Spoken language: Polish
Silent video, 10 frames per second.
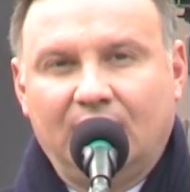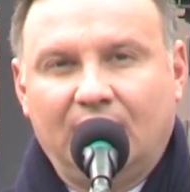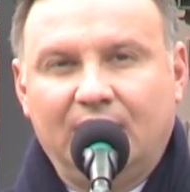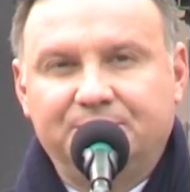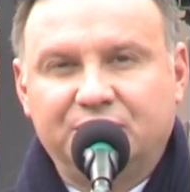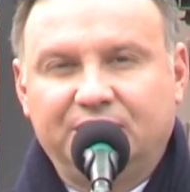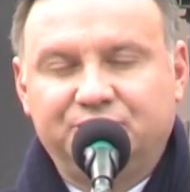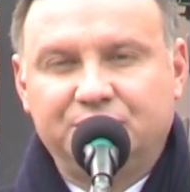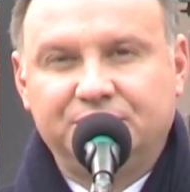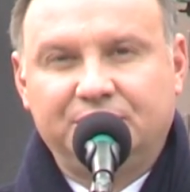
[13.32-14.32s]
ale przede
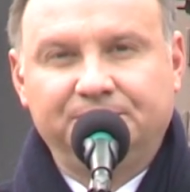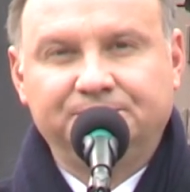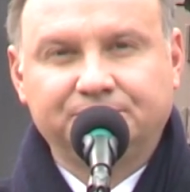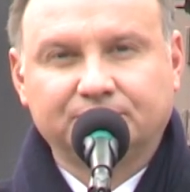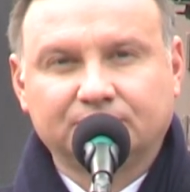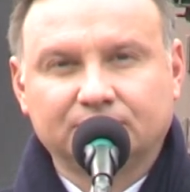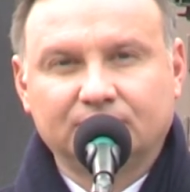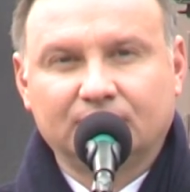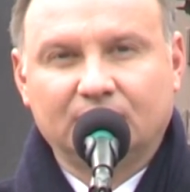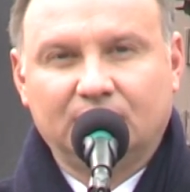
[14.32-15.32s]
wszystkim
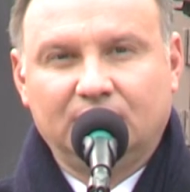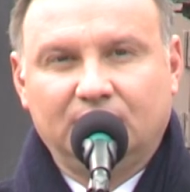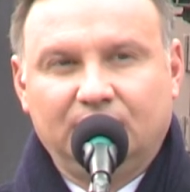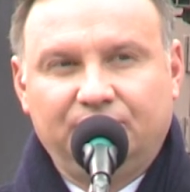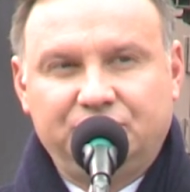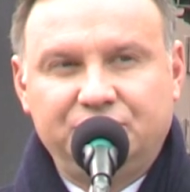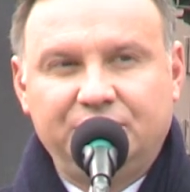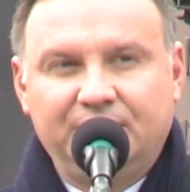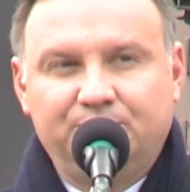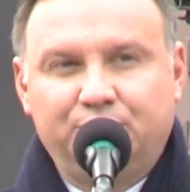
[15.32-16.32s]
w
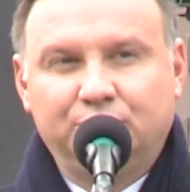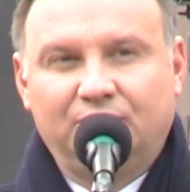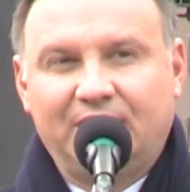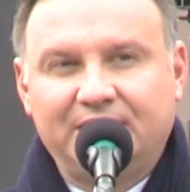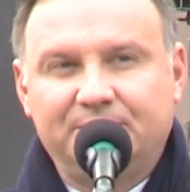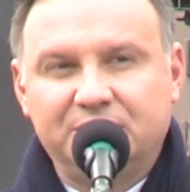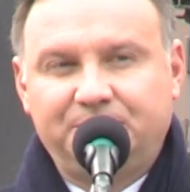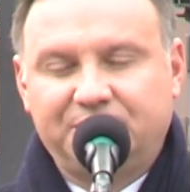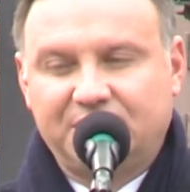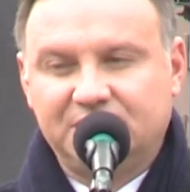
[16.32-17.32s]
dziedzinie budowania
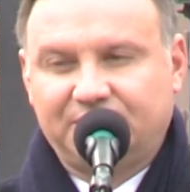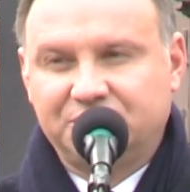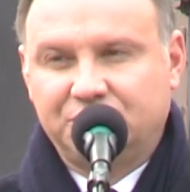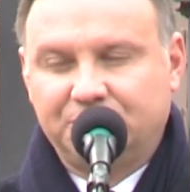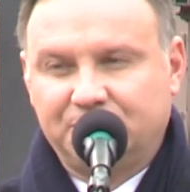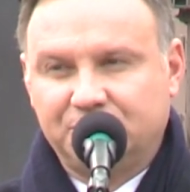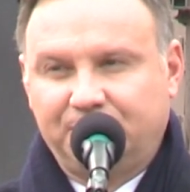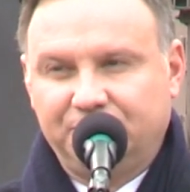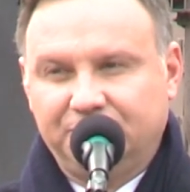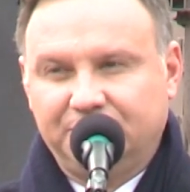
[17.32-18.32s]
bezpieczeństwa
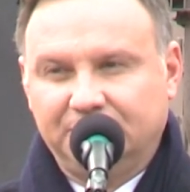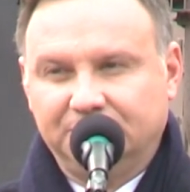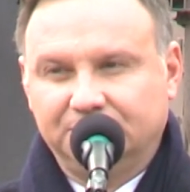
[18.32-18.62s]
Rzeczypospolitej.